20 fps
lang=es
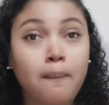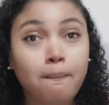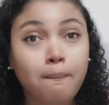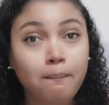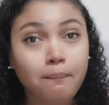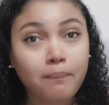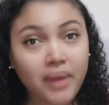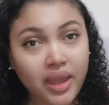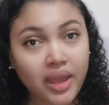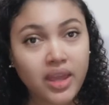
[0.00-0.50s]

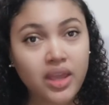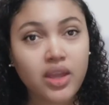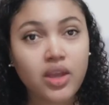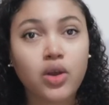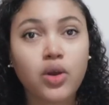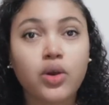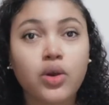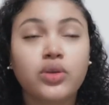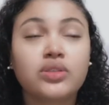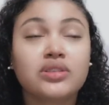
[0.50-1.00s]

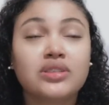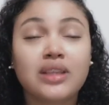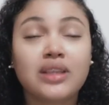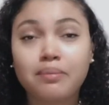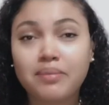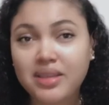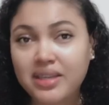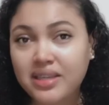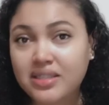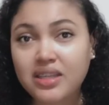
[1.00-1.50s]
México,
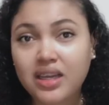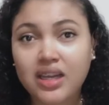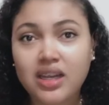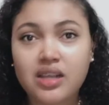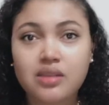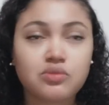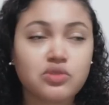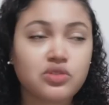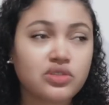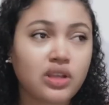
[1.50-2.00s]
también ya
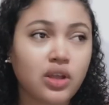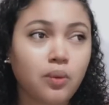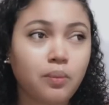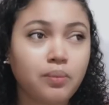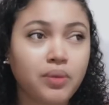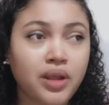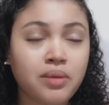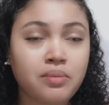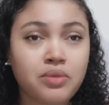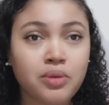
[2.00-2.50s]
le hemos
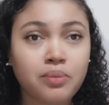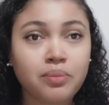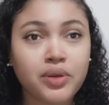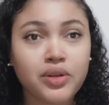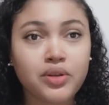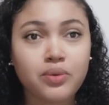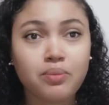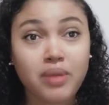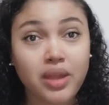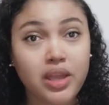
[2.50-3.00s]
dado premio,
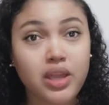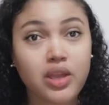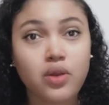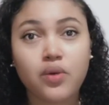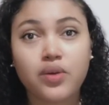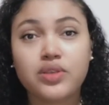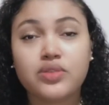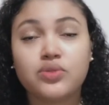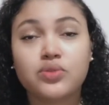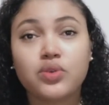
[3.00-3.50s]
pero
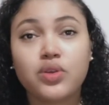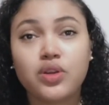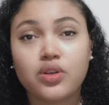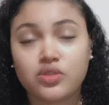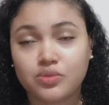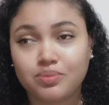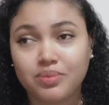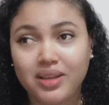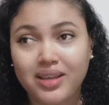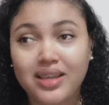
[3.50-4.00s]
México es uno de
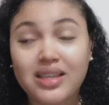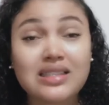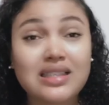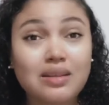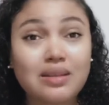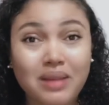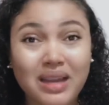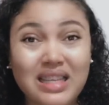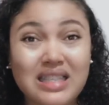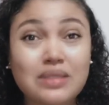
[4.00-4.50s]
los países,
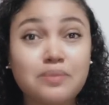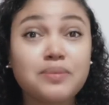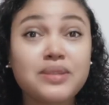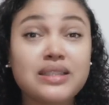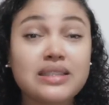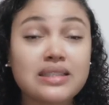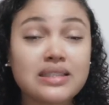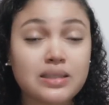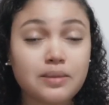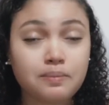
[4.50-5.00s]
el país
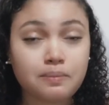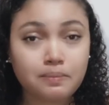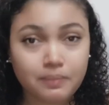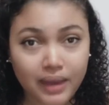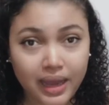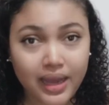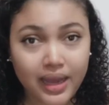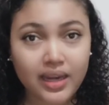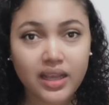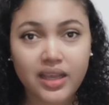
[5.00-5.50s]

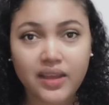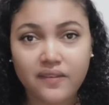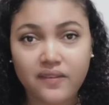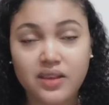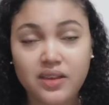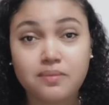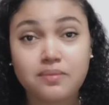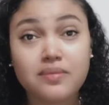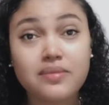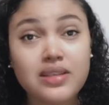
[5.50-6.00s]
principal que
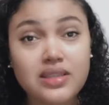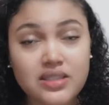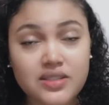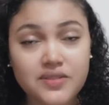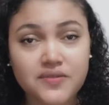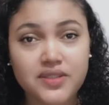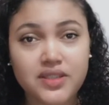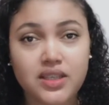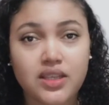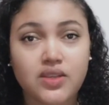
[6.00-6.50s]
ve
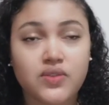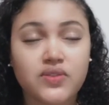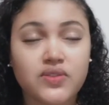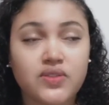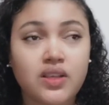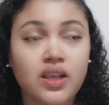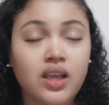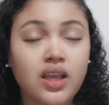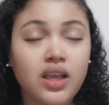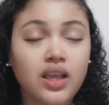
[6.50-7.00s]
mis
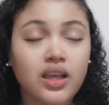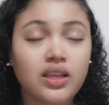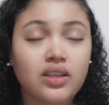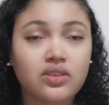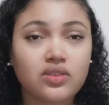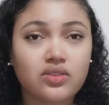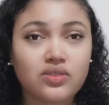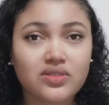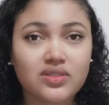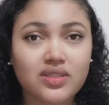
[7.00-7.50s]
videos.
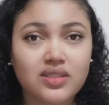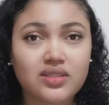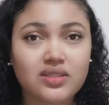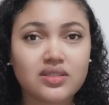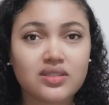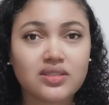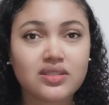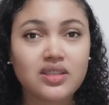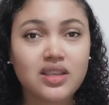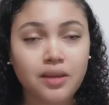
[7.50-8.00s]
Entonces
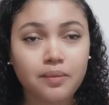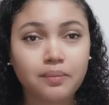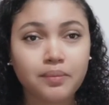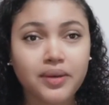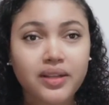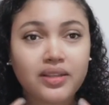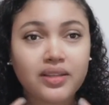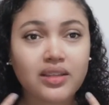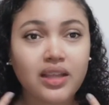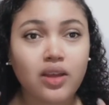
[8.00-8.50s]

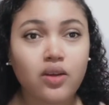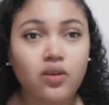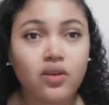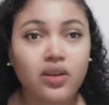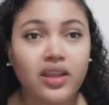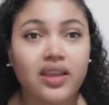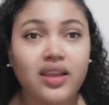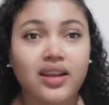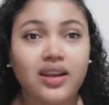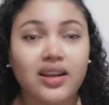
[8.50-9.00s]
siempre
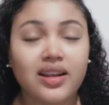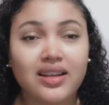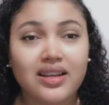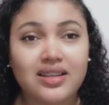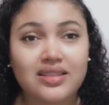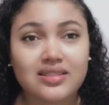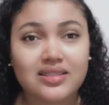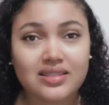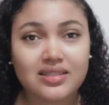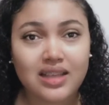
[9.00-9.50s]
tengo que darle
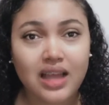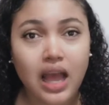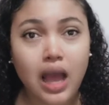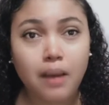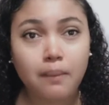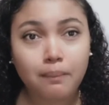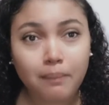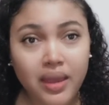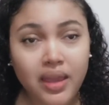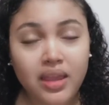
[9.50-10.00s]
gracias
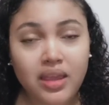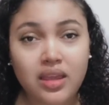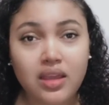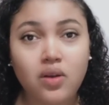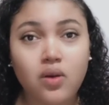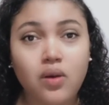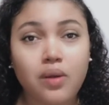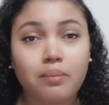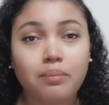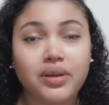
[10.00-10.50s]
a
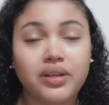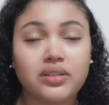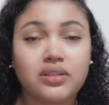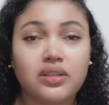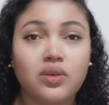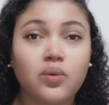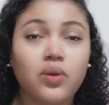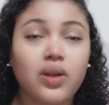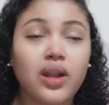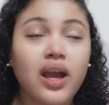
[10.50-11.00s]
México en
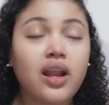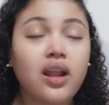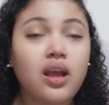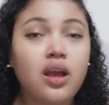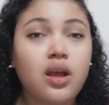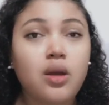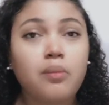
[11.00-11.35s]
particular